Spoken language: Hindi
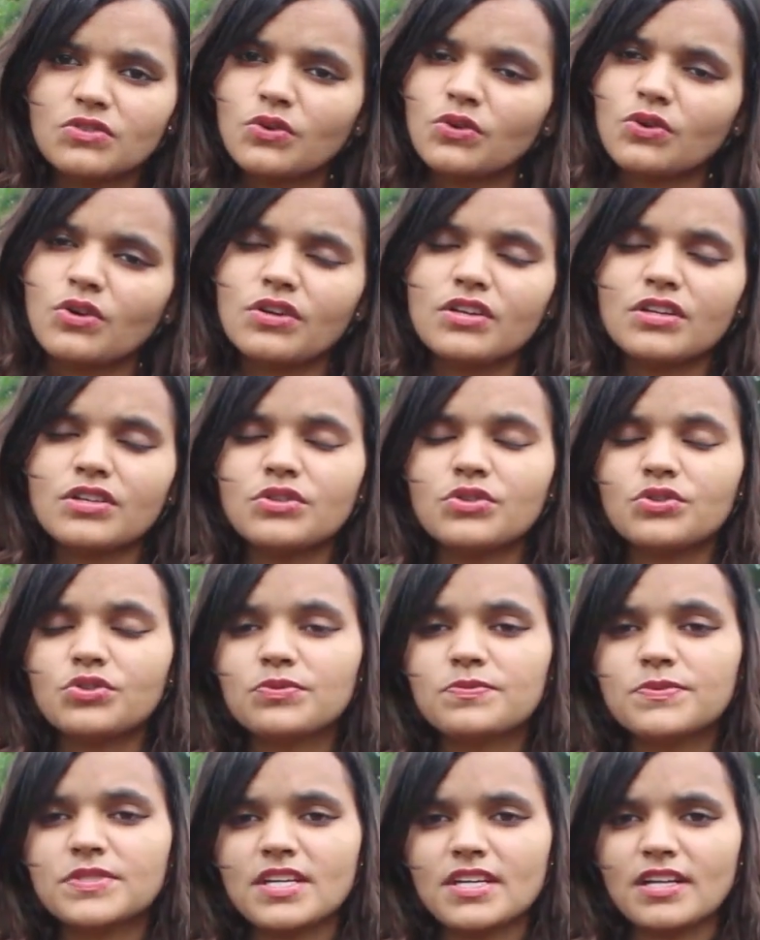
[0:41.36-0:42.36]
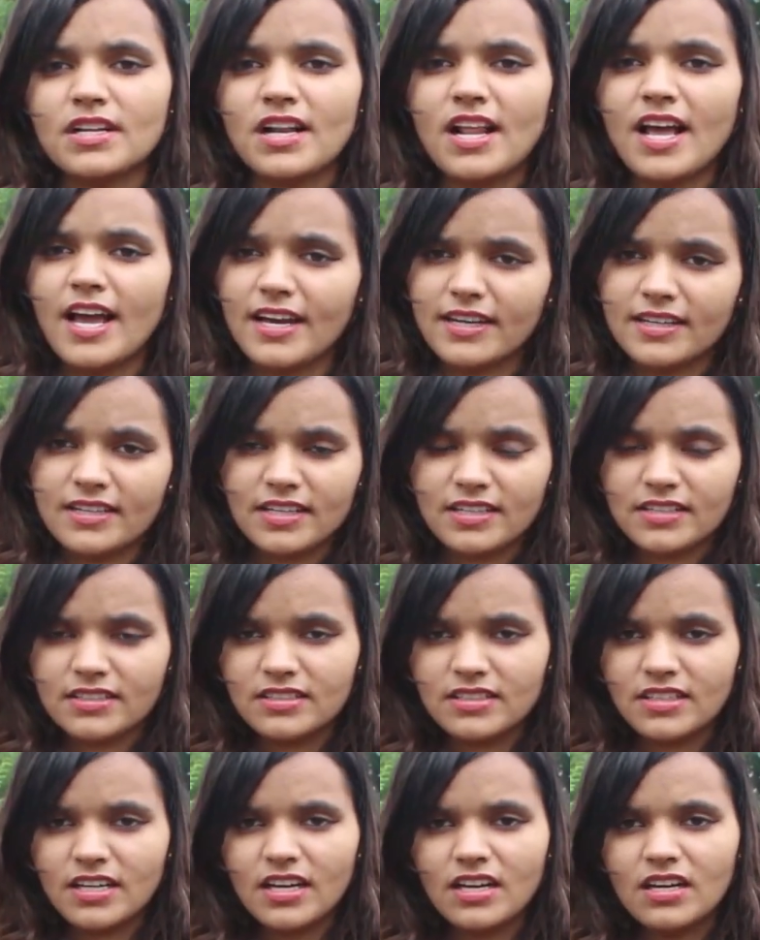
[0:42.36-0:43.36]
उन्होंने यूट्यूब चैनल हैक कर
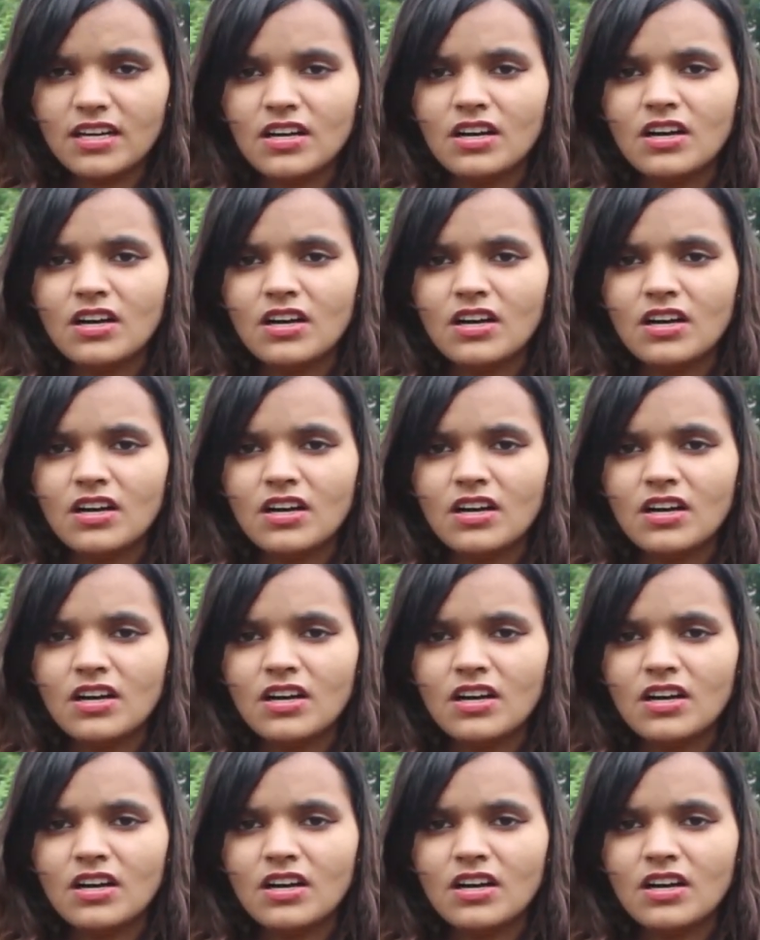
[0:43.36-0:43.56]
दिया